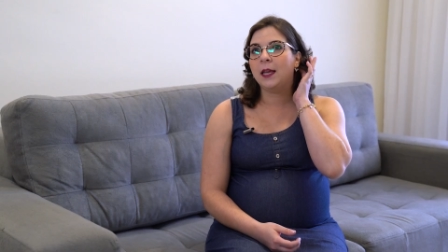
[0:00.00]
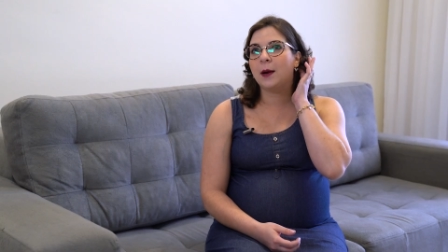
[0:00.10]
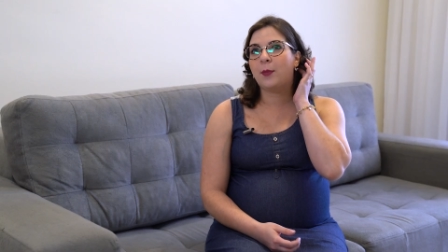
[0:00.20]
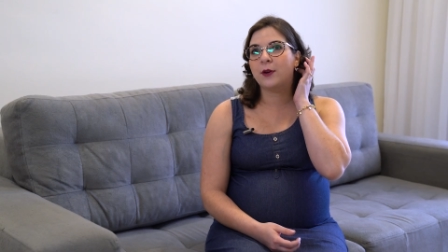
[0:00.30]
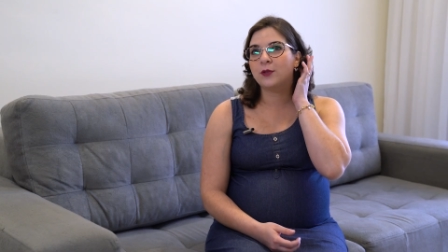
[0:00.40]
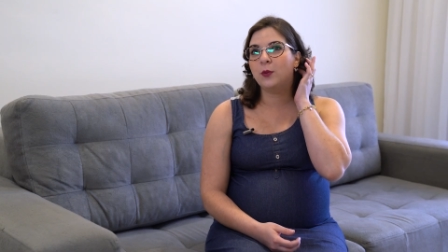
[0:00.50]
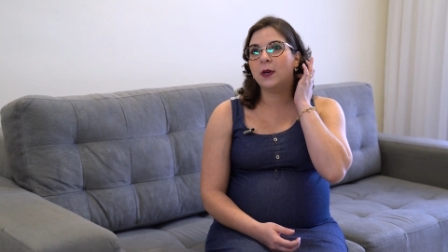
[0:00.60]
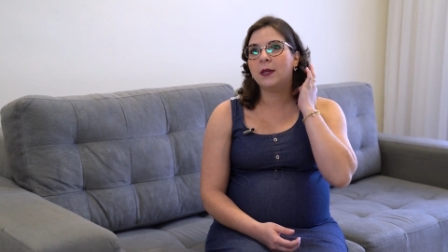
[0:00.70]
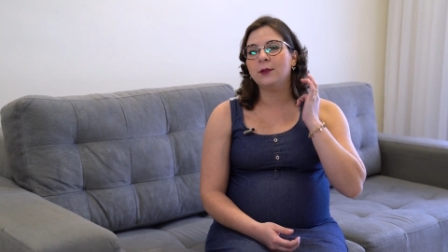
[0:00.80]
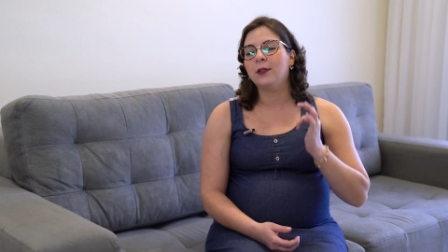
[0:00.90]
E após um
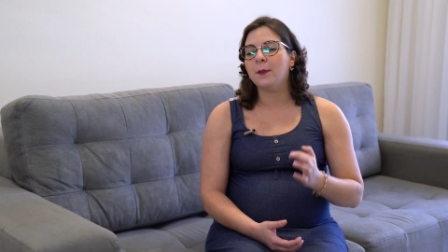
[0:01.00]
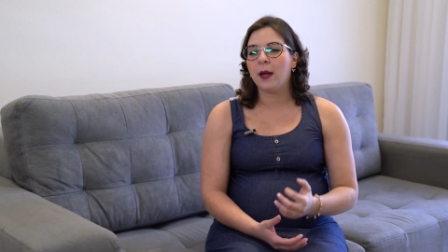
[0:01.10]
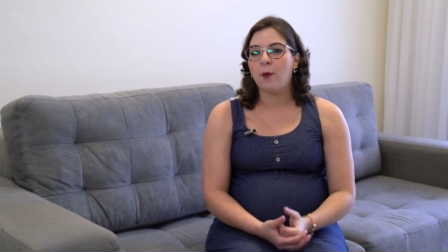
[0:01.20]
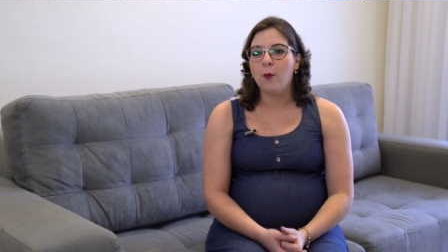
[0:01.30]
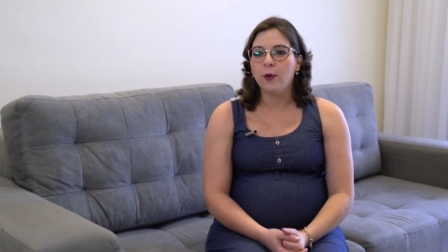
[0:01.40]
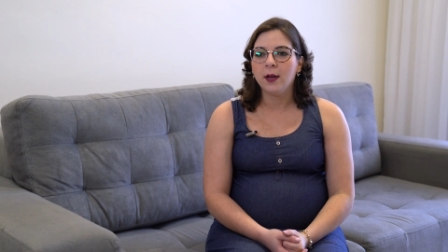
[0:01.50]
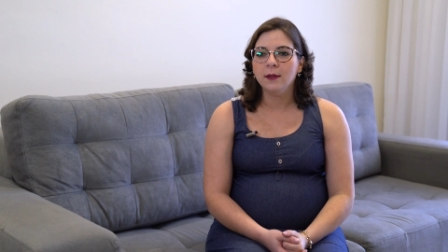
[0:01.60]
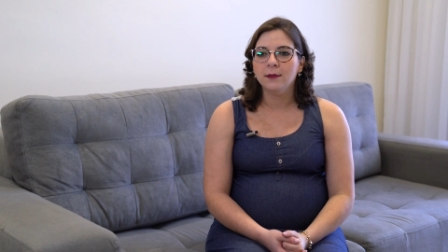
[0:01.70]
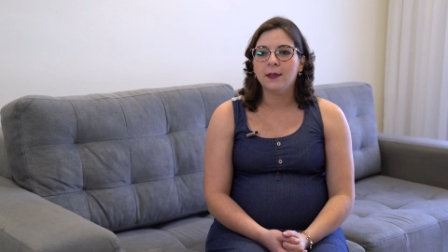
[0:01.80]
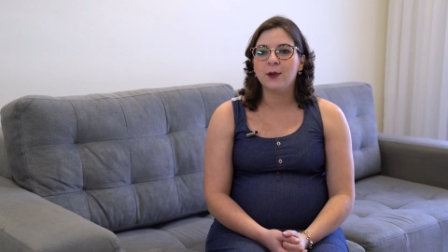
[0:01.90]
ano da minha
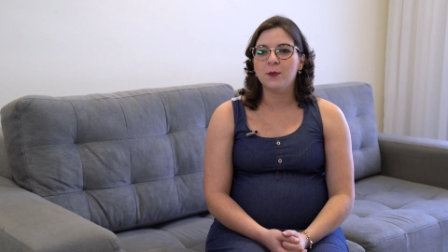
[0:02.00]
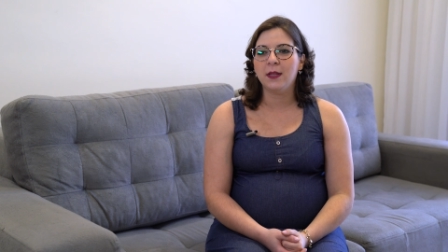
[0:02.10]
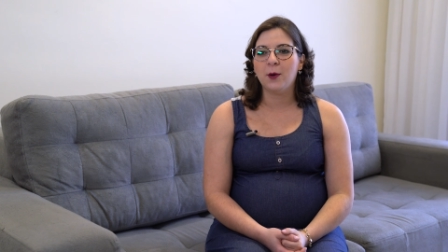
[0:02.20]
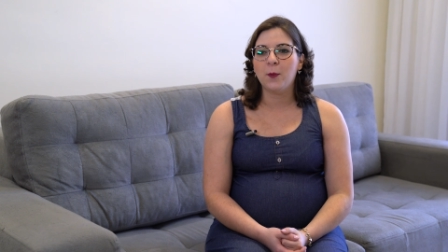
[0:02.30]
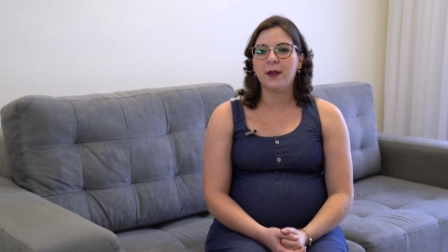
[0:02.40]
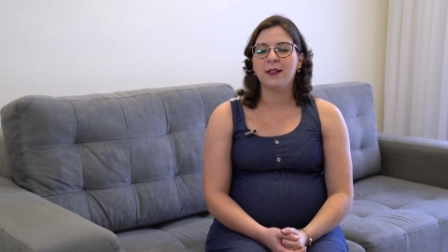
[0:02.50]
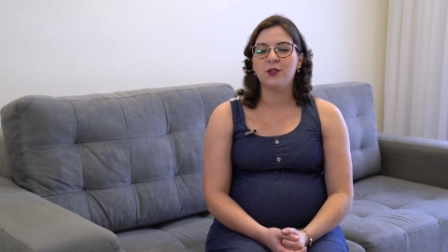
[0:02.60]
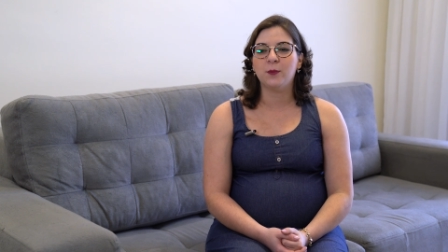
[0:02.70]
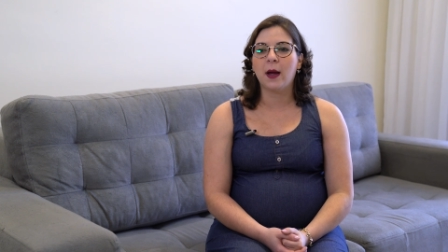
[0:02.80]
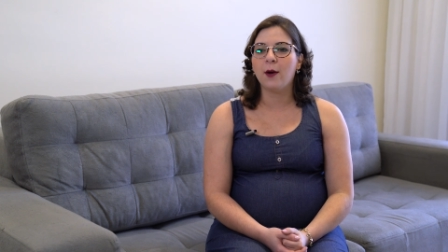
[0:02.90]
cura, Deus me deu um
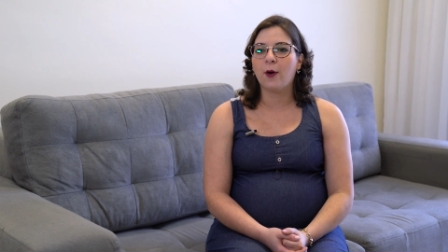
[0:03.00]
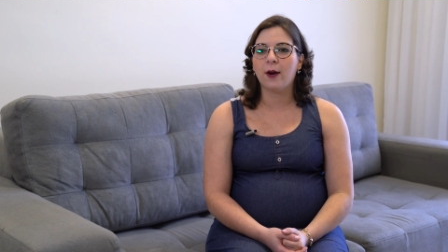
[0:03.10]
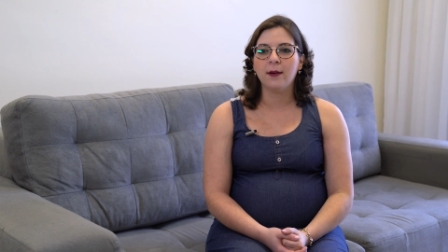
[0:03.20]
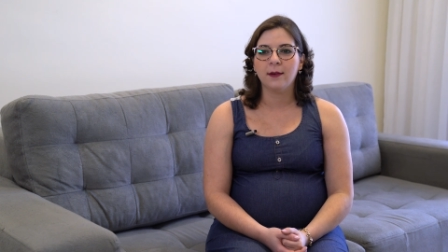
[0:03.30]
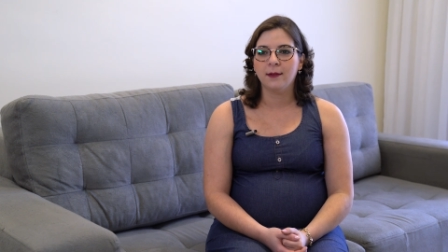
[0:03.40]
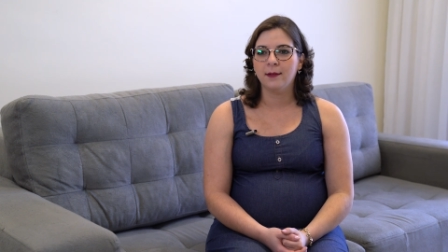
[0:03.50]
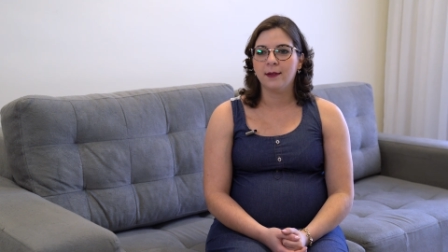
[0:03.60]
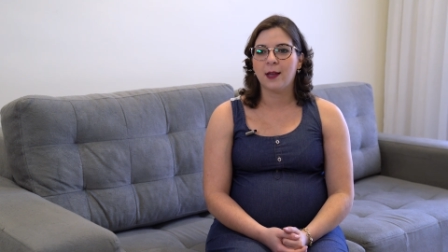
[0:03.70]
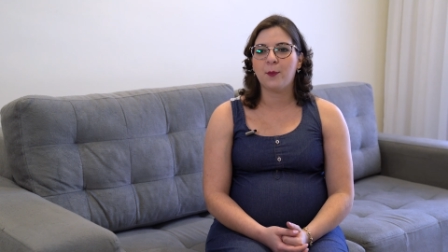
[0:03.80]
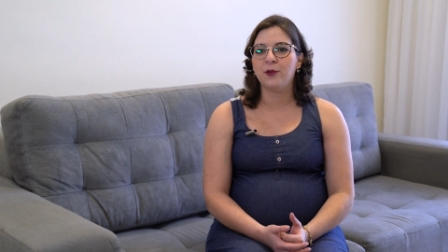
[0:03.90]
presente maior
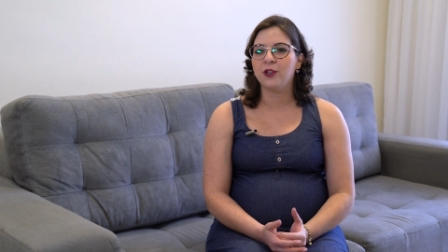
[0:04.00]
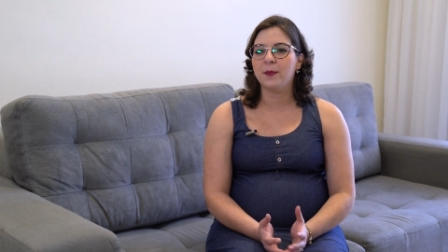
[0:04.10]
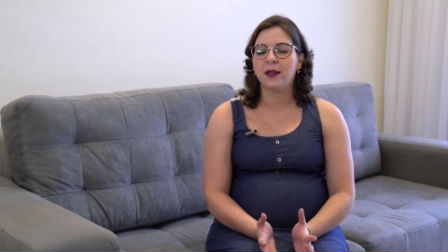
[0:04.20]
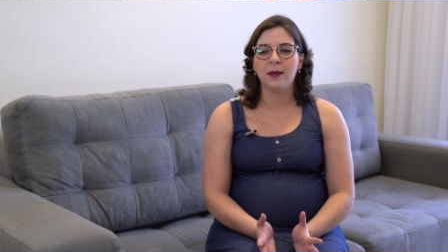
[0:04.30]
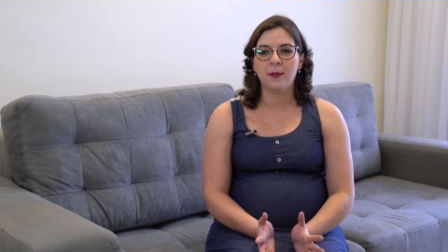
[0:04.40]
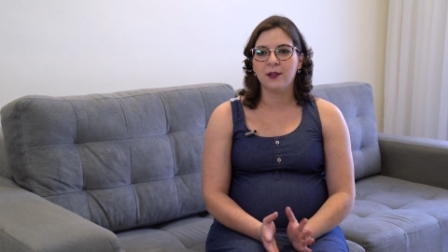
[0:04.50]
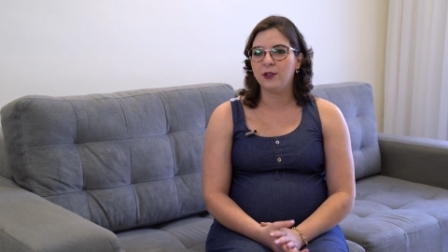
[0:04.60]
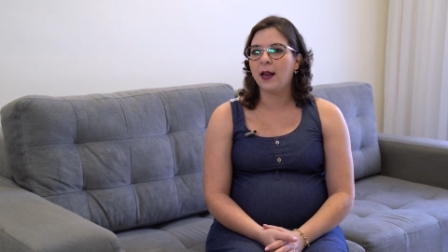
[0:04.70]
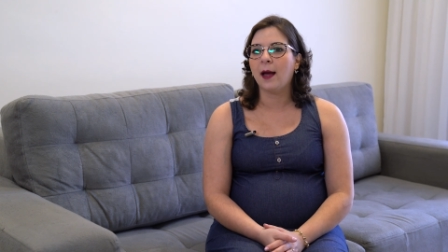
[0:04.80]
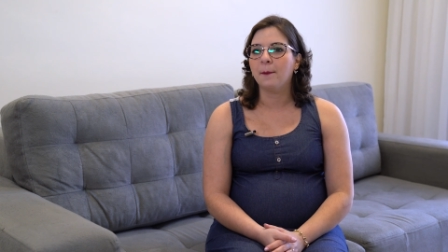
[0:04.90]
que eu podia
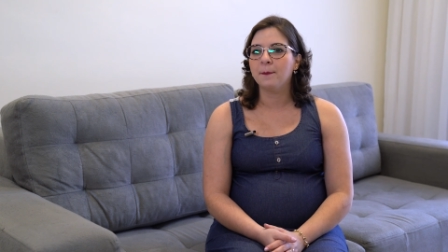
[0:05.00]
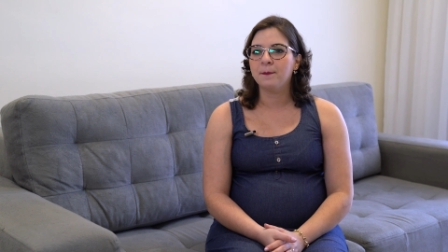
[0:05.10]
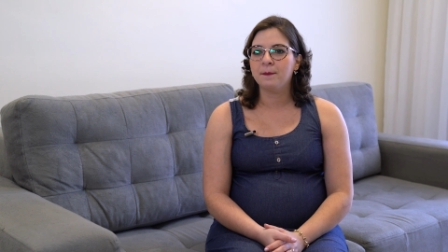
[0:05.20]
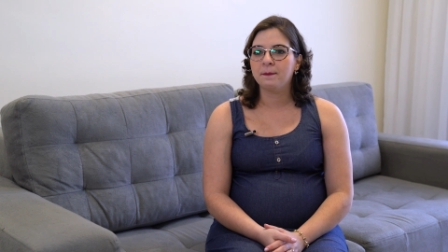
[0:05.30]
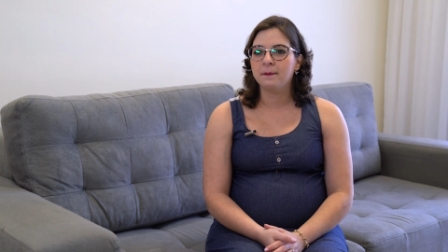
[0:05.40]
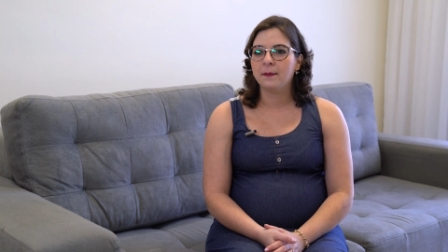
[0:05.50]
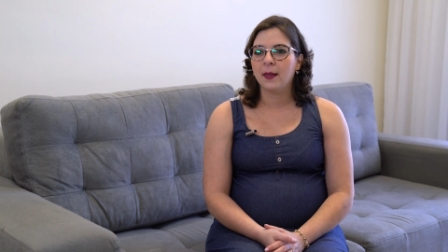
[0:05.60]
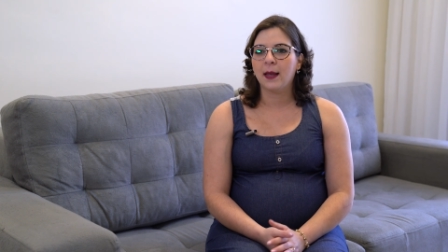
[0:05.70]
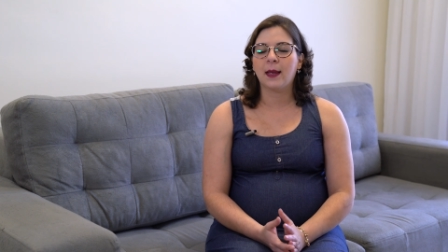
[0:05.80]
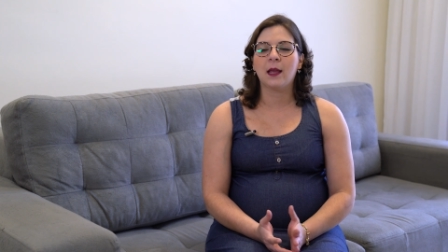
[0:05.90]
imaginar,
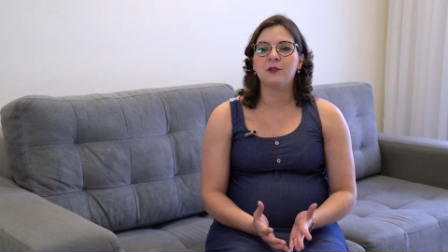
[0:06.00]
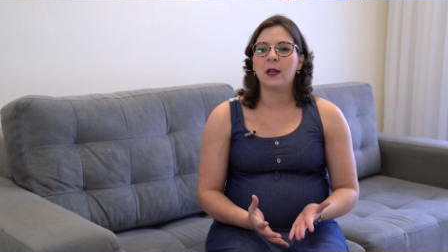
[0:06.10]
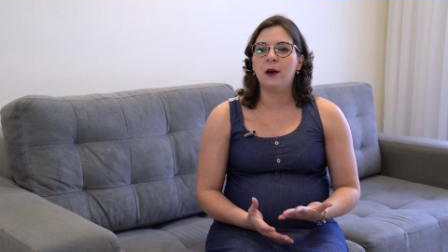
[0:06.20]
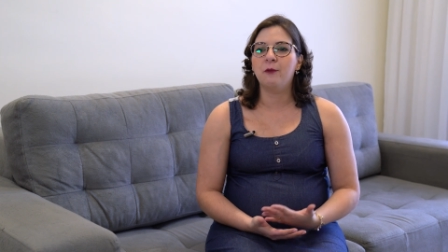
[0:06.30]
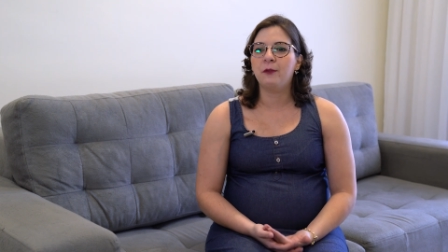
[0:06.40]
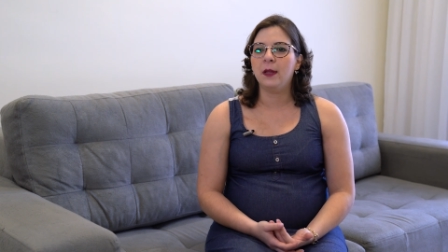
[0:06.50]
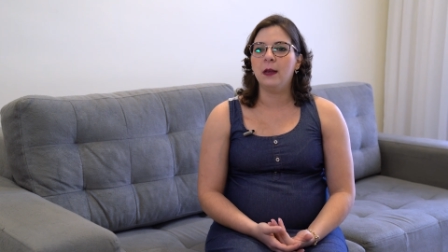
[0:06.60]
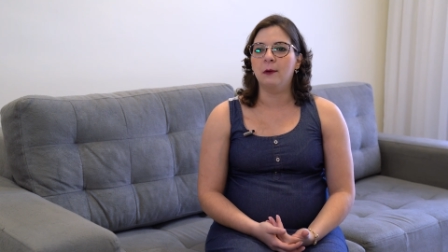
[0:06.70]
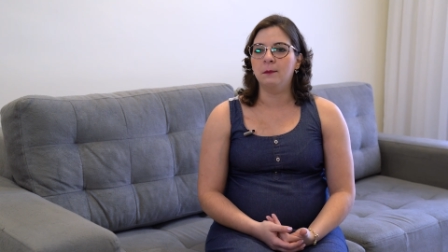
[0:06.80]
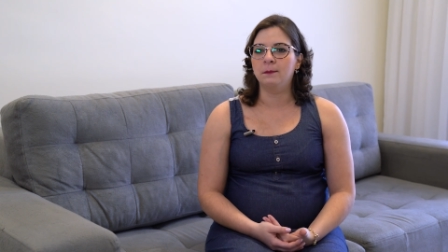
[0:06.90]
que é gerar um
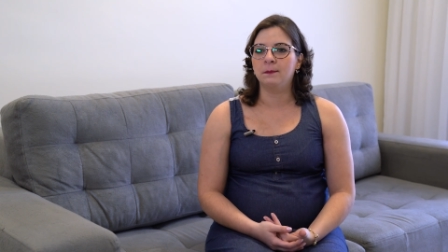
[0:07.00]
filho,